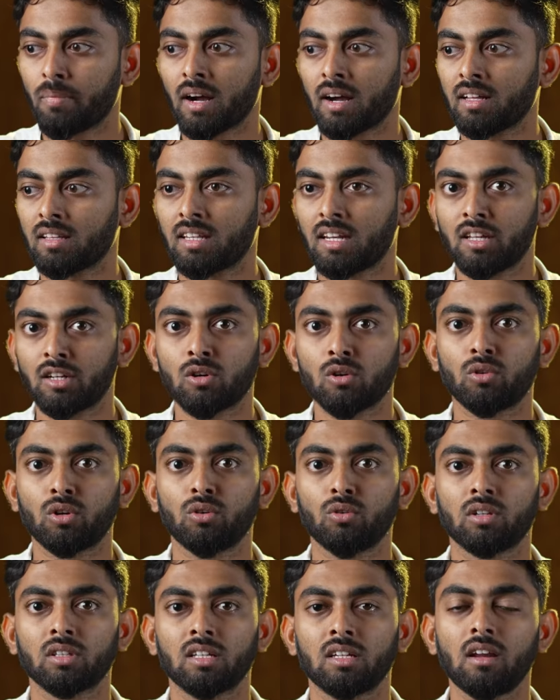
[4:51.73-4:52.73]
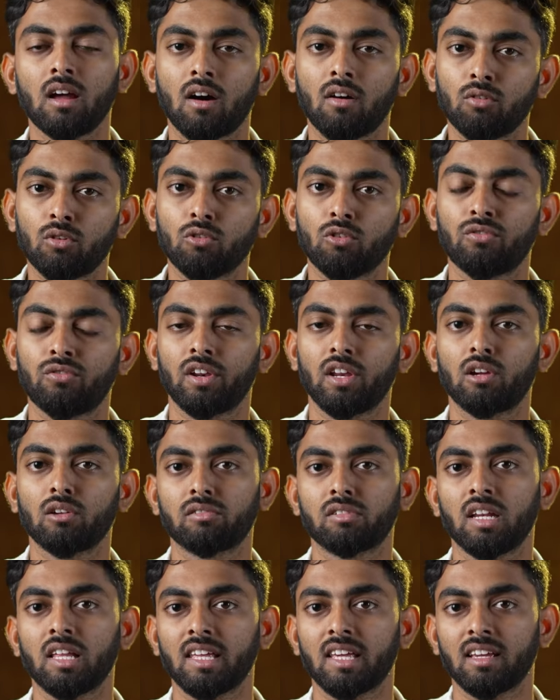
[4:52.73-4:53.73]
பக்கத்தில் இருக்கக்கூடிய ஒருத்தர் அவர் ஒரு
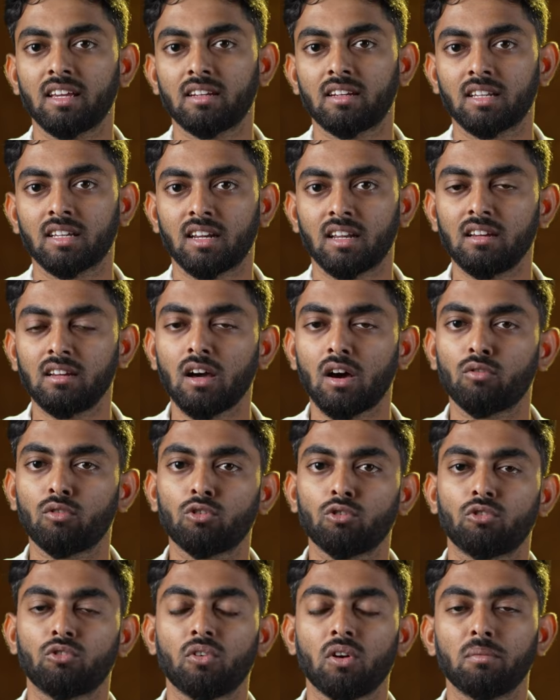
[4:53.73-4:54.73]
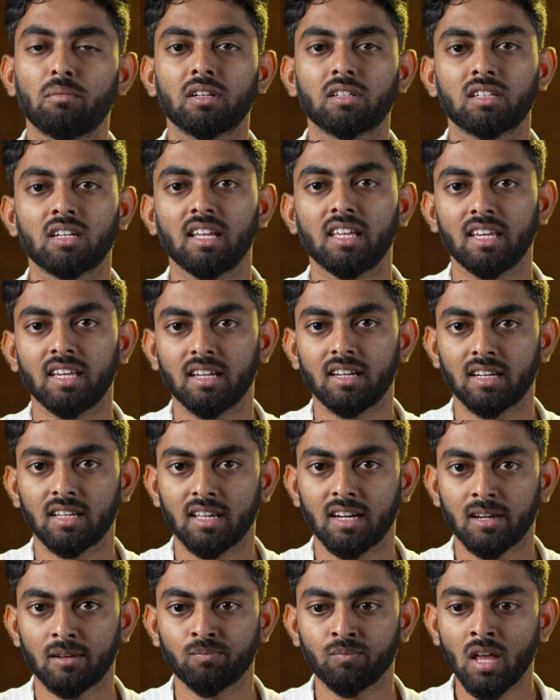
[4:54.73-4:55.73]
ஃப்ரீக்வன்சியில் இயங்கிட்டு இருக்கிறார் அவர் ஒரு வைப்ரேஷனில் இயங்கிட்டு
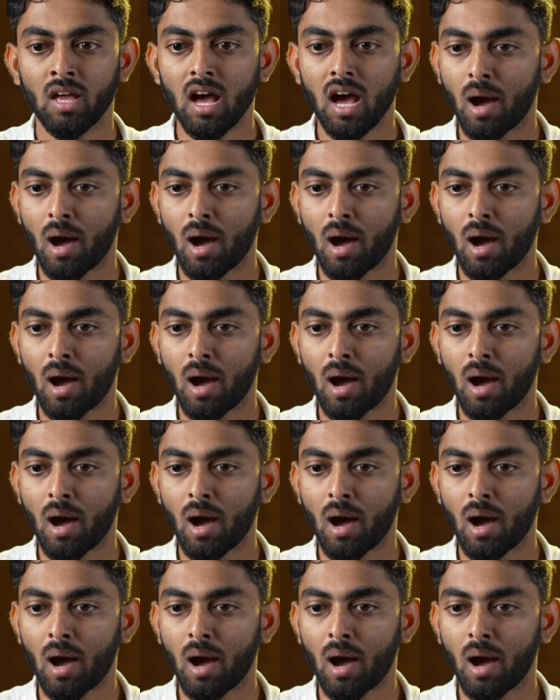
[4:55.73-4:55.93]
இருக்கிறார்